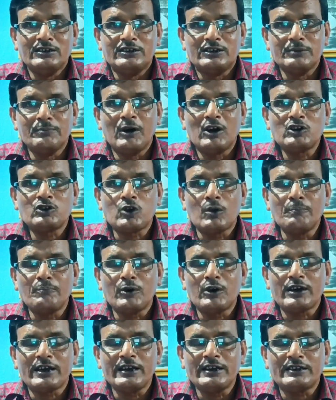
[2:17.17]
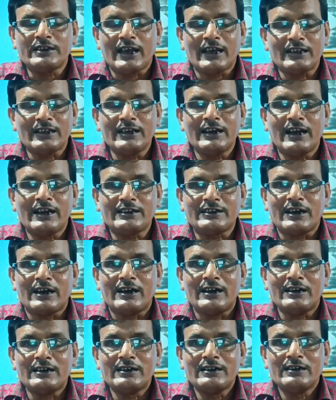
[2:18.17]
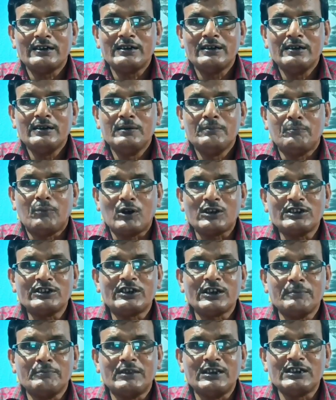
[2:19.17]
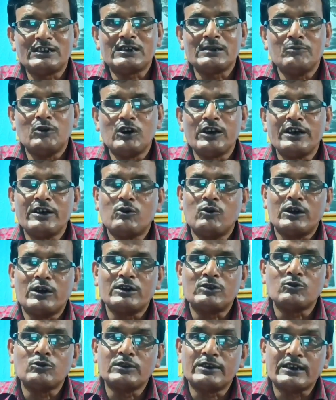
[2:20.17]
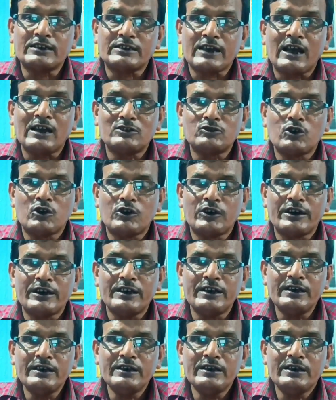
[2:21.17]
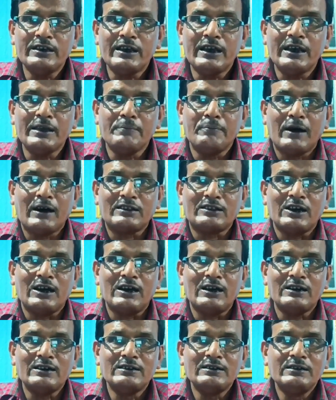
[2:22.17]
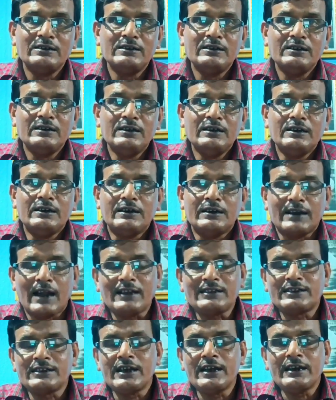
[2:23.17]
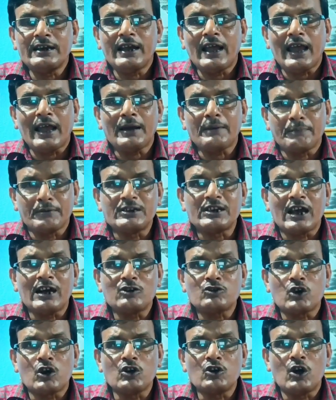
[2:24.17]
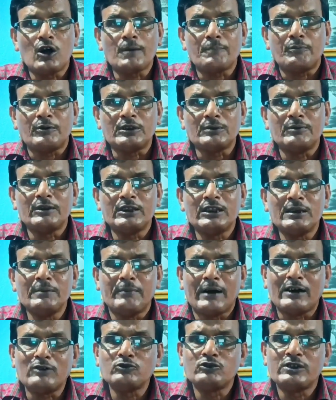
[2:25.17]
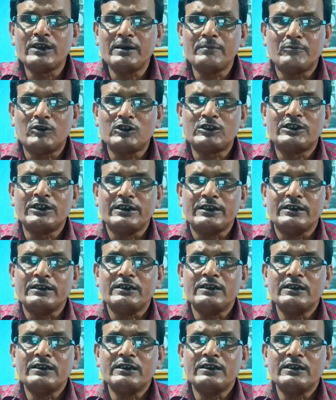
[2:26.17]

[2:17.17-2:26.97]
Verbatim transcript: জীবন সম্পর্কে তাদের একটা পজিটিভ দৃষ্টিভঙ্গি গড়ে তুলতে সাহায্য করে এই ভাতা রাজ্যের এক বিশাল সংখ্যক প্রতিবন্ধী মানুষদের মধ্যে